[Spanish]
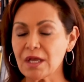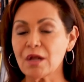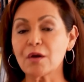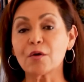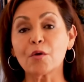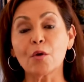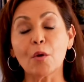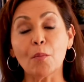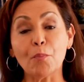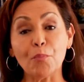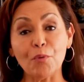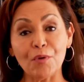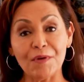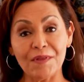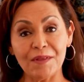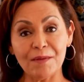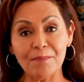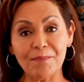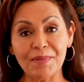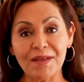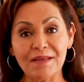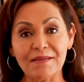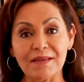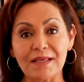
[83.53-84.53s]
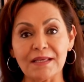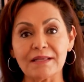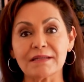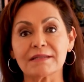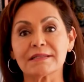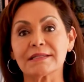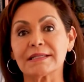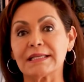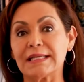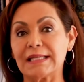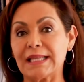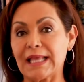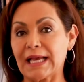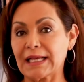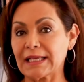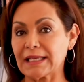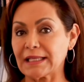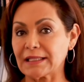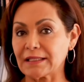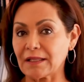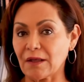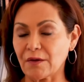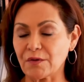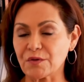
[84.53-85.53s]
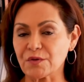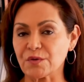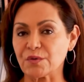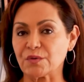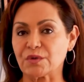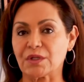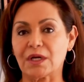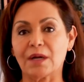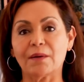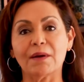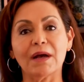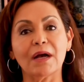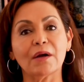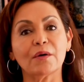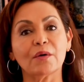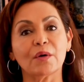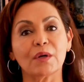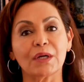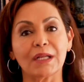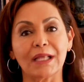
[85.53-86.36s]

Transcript: lo puede pedir si le han quitado su trabajo,